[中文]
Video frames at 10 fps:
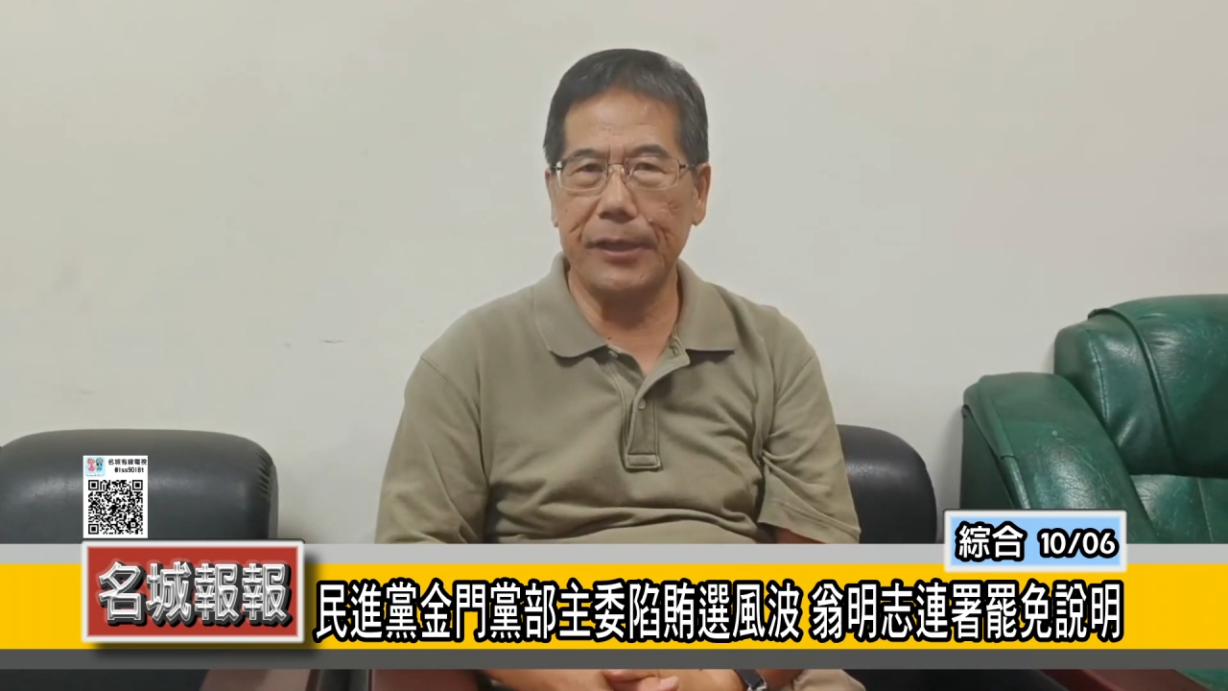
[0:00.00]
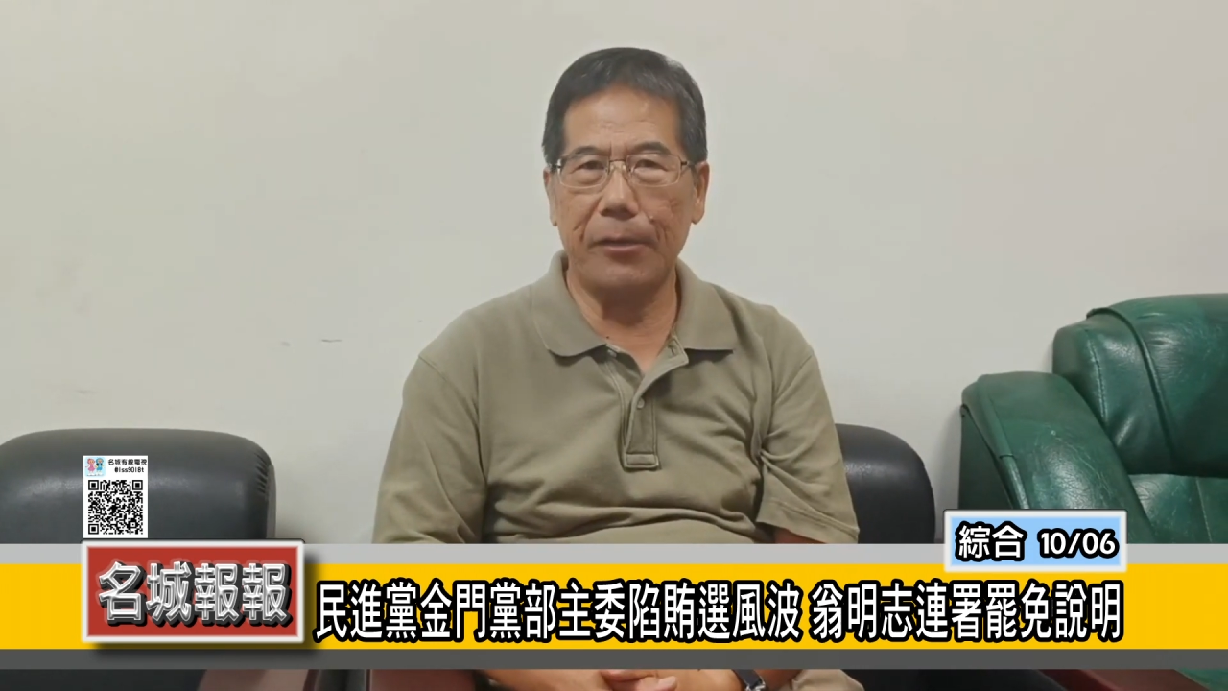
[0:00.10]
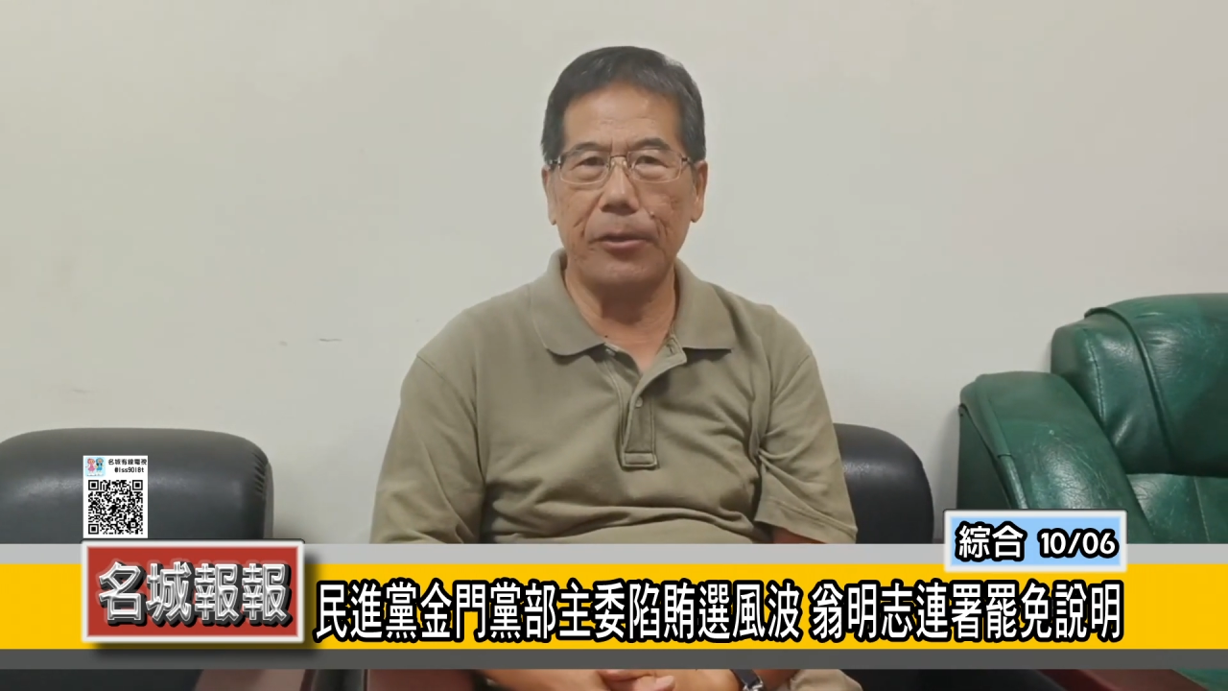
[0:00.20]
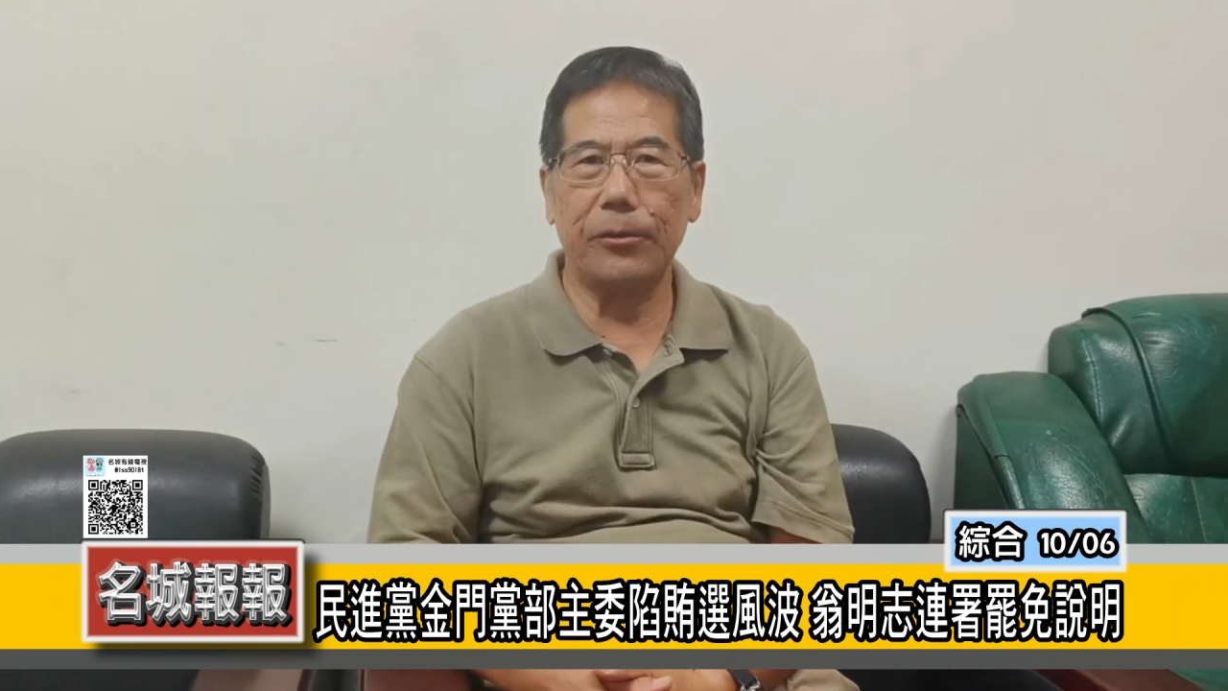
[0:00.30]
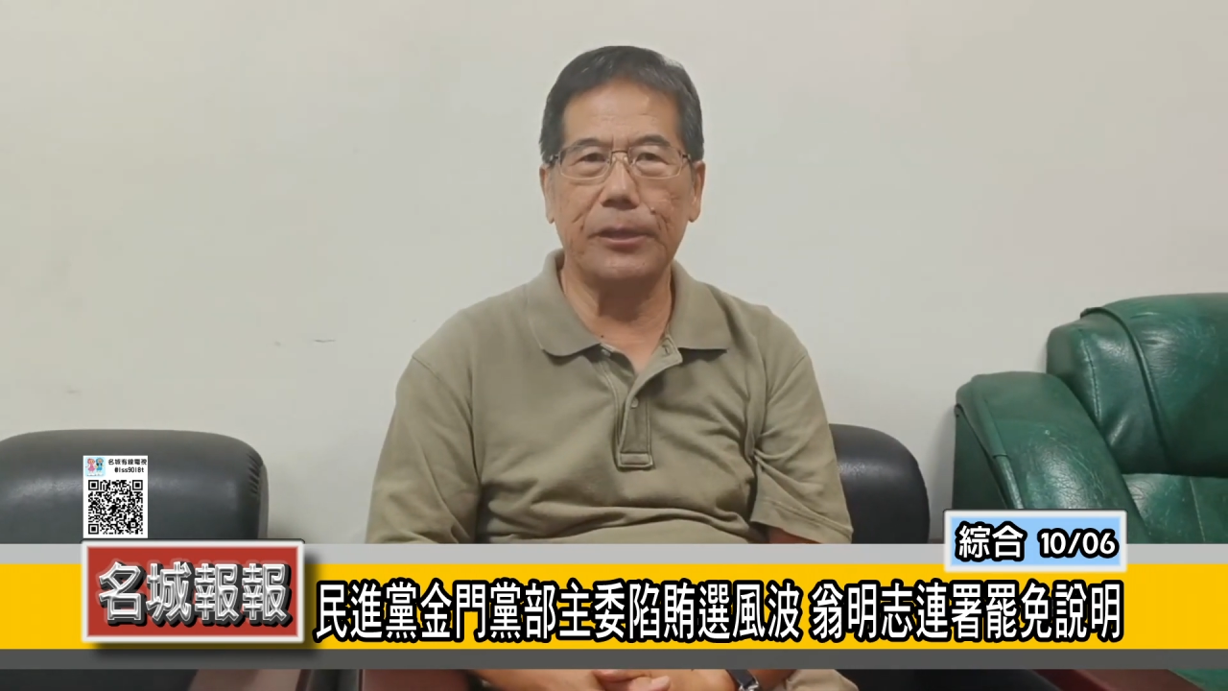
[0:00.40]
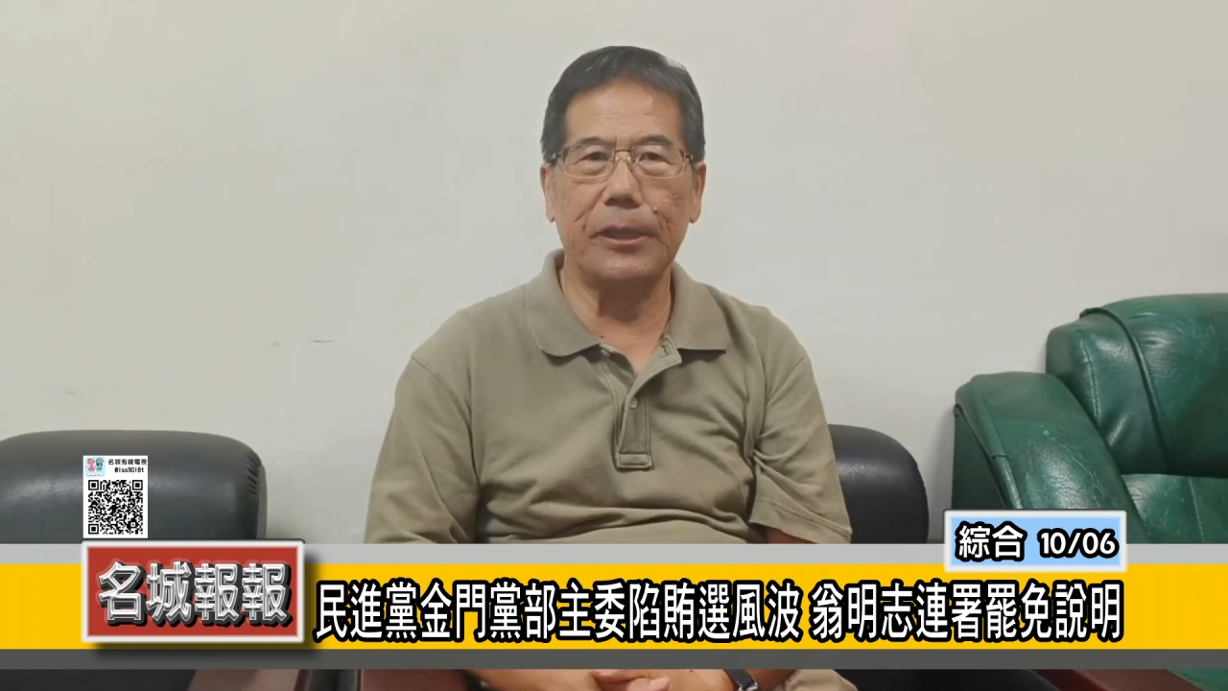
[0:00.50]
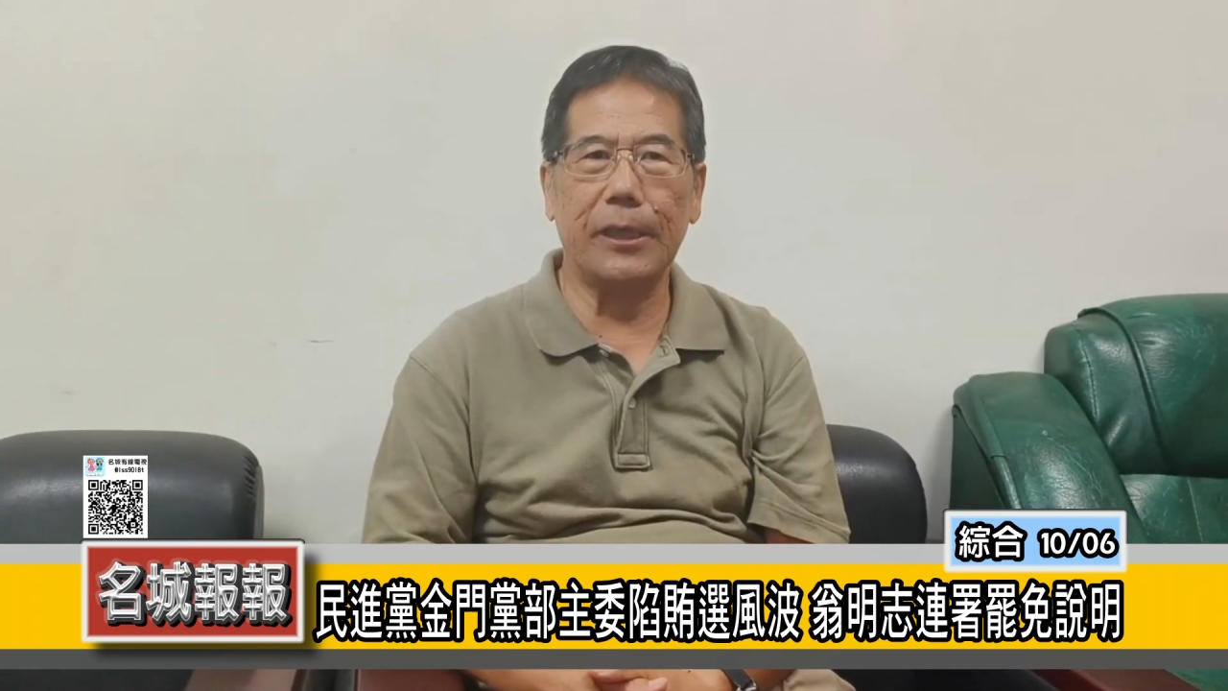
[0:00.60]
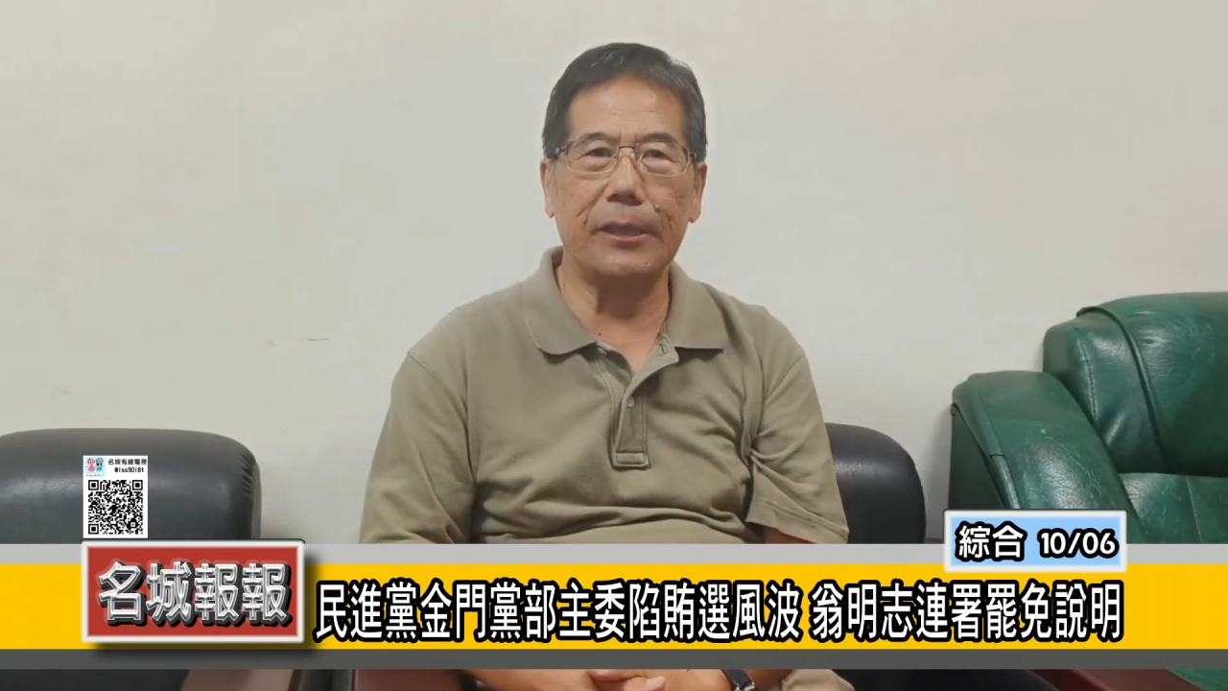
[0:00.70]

要由这个